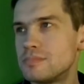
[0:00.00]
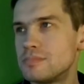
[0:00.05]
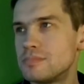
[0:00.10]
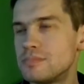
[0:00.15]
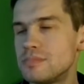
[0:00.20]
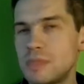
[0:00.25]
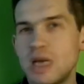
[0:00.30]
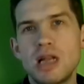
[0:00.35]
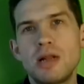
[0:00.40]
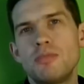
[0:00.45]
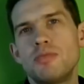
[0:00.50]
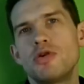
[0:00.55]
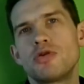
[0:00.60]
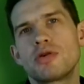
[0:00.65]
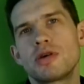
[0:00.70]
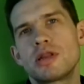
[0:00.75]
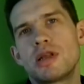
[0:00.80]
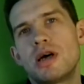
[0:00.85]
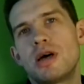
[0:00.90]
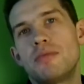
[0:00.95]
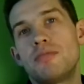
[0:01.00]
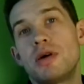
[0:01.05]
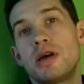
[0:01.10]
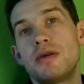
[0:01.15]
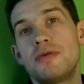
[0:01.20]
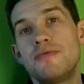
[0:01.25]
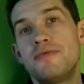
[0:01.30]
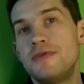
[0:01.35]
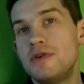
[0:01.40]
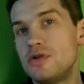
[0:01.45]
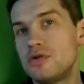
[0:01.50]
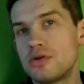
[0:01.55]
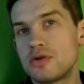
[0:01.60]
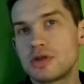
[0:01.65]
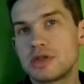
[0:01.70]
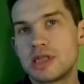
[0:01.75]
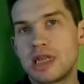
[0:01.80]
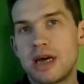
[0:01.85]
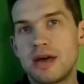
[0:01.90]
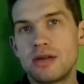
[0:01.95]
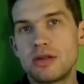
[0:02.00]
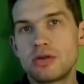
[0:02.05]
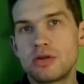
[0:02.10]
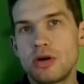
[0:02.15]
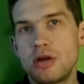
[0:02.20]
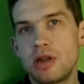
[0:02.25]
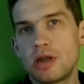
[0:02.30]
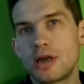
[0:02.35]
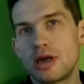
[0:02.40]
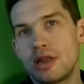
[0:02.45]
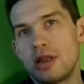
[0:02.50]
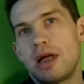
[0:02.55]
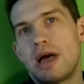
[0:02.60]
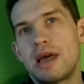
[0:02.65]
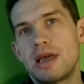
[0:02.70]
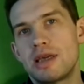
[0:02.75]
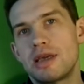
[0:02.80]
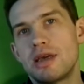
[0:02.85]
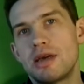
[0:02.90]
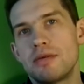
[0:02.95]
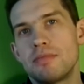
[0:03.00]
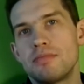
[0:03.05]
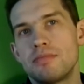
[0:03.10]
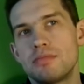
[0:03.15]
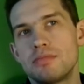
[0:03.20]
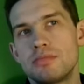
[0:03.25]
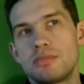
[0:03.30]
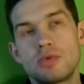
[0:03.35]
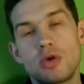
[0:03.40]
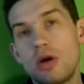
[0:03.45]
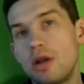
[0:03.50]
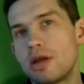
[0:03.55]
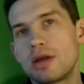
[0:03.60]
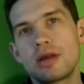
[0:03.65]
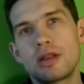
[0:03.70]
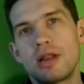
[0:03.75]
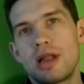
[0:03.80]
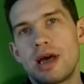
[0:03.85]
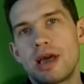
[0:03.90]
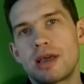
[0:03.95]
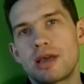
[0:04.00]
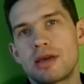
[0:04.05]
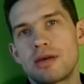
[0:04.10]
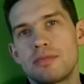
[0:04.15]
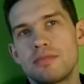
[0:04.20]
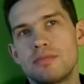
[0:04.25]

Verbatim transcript: Я люблю, когда моим видео ставят только лайки. Только лайки.